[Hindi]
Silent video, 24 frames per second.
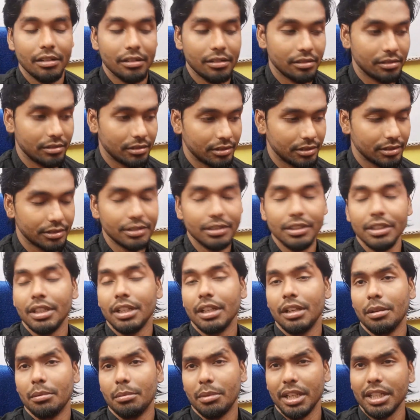और
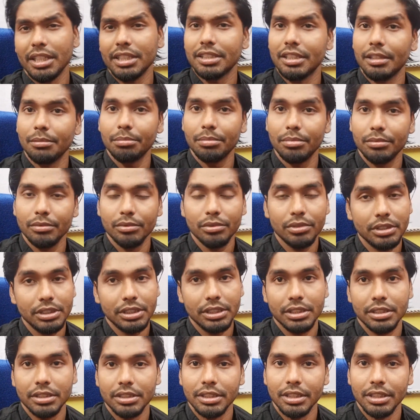बाकी सब कुछ